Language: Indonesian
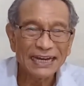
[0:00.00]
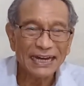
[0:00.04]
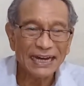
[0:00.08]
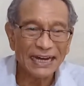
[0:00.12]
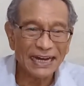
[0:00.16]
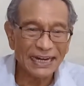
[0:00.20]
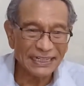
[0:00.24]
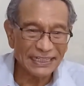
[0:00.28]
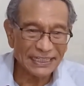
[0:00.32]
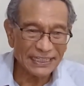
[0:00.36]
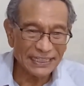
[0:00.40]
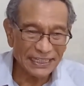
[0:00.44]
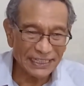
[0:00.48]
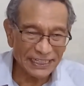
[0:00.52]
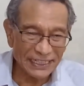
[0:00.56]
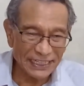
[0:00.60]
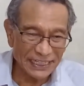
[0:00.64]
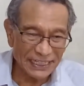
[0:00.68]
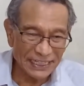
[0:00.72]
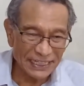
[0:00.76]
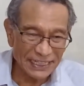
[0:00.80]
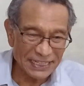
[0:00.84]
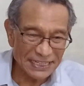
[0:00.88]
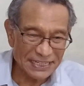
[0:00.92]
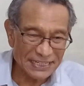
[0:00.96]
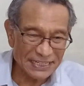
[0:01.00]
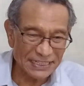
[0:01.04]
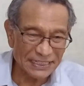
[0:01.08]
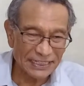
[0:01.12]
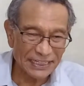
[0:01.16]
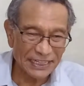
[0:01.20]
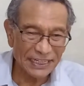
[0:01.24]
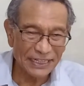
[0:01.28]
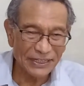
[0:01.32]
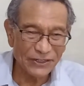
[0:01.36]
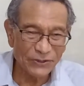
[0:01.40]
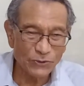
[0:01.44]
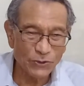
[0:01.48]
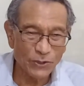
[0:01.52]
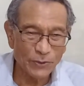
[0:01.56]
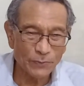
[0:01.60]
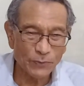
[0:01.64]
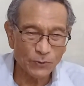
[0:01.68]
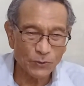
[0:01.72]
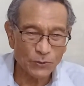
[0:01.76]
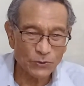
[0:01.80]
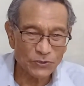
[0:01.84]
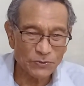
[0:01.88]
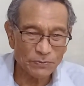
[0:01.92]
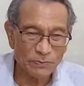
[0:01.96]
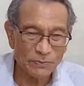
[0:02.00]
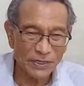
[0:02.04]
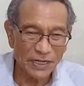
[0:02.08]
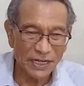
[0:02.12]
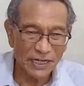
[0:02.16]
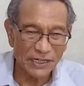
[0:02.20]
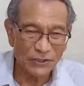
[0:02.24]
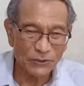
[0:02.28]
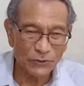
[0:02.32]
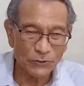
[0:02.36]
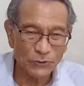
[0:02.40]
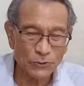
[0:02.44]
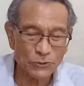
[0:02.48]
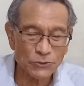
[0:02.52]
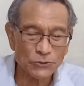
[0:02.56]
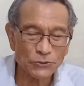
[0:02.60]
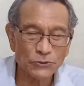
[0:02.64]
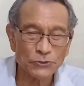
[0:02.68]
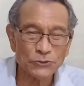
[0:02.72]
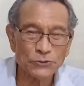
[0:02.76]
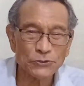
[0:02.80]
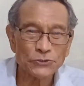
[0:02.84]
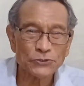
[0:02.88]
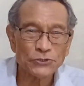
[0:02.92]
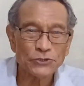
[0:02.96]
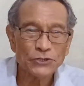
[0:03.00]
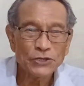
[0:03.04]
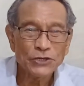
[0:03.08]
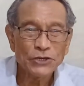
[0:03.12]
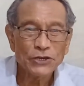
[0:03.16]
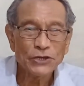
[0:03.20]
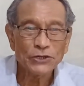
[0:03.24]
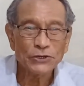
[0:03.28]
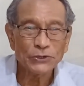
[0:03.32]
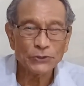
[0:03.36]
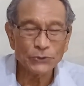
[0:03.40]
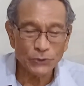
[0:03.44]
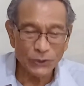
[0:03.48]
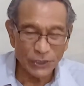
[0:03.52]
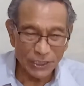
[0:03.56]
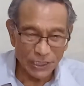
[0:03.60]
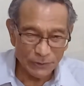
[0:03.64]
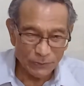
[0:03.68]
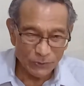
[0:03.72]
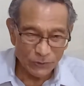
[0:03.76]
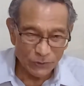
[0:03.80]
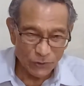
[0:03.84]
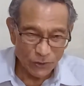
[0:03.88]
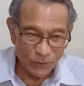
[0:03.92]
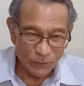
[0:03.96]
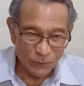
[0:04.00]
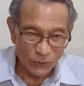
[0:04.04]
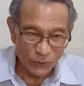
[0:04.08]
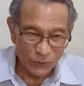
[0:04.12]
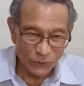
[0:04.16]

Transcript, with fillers: Hari ini Senin 29 Agustus 2022